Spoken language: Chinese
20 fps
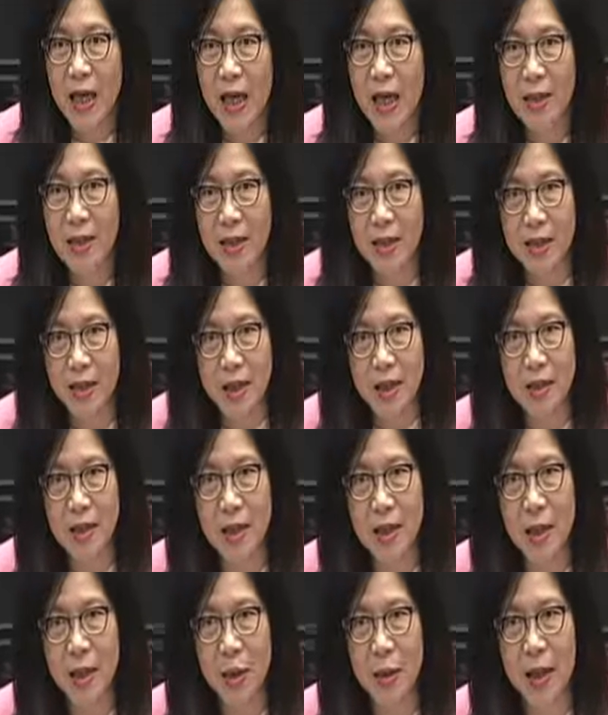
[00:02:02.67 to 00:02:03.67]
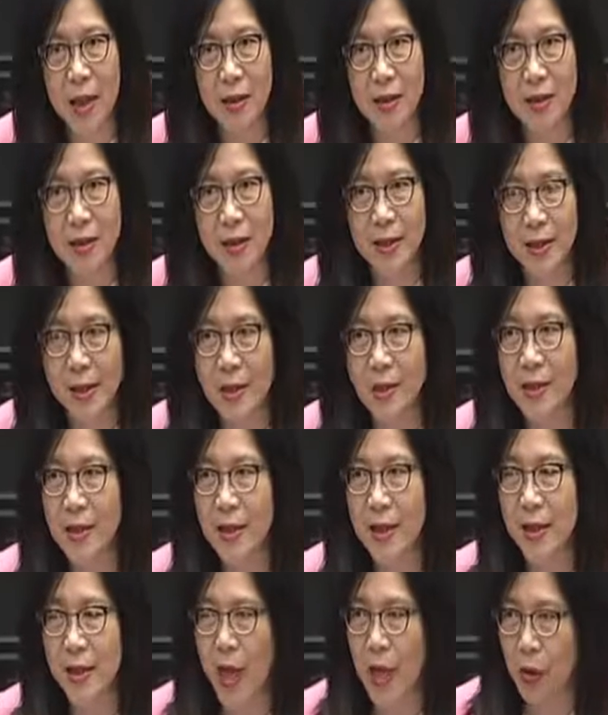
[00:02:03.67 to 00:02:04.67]
一个行政院
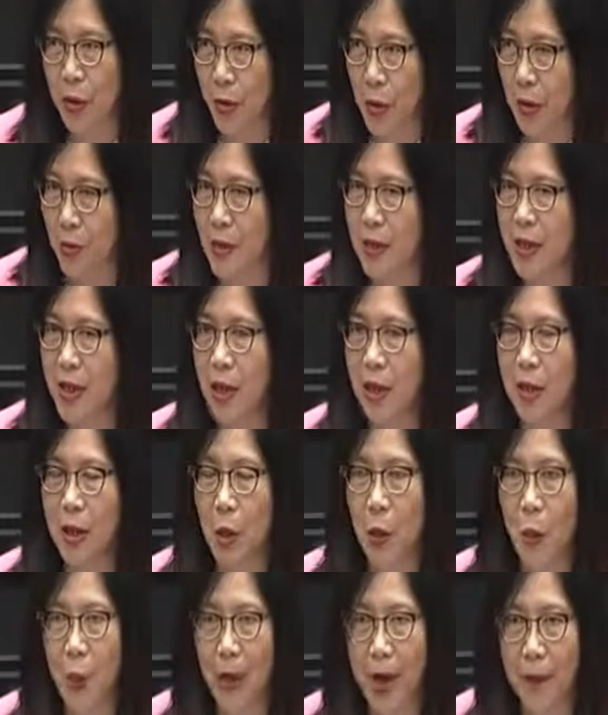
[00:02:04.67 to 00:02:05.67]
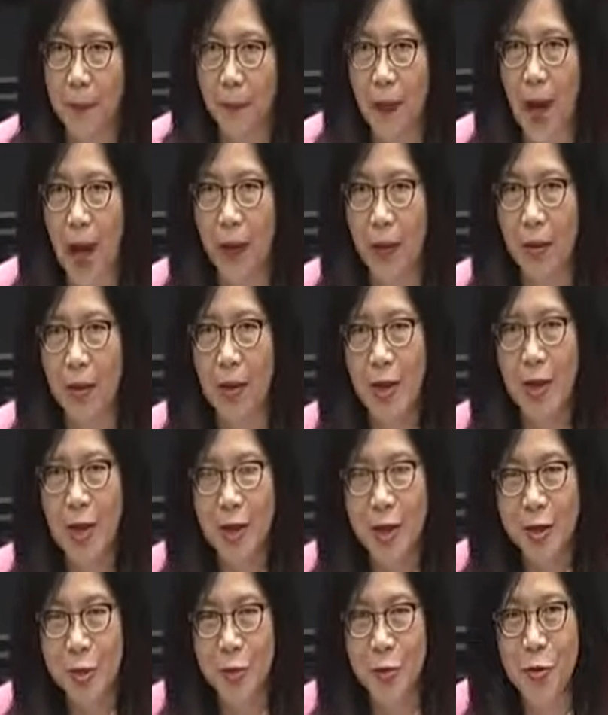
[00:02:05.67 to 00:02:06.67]
真正要有效的汇报，
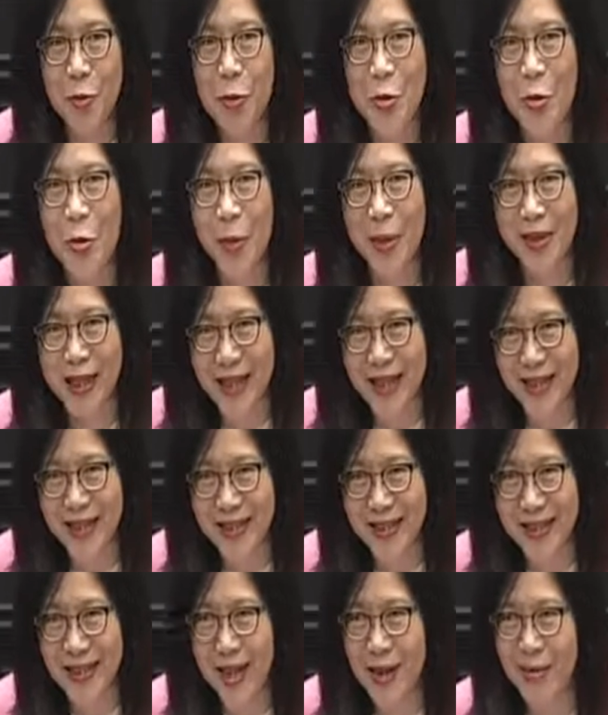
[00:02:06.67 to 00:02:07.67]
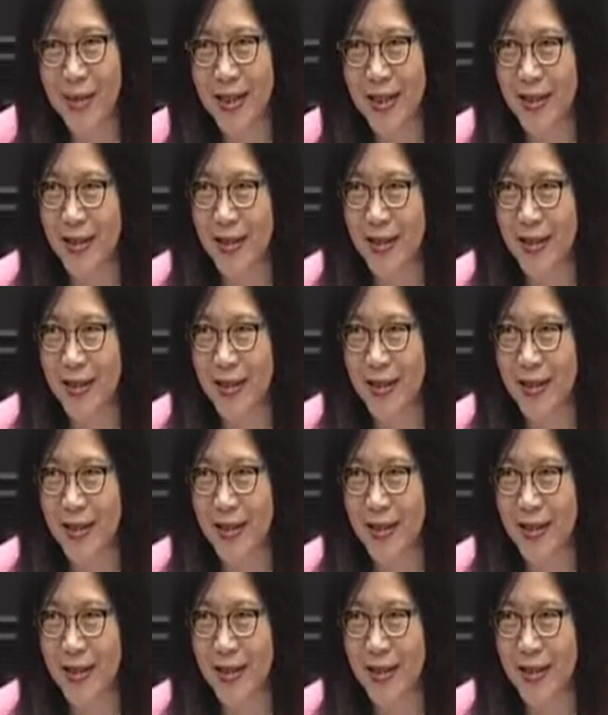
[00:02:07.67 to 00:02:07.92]
如果他的召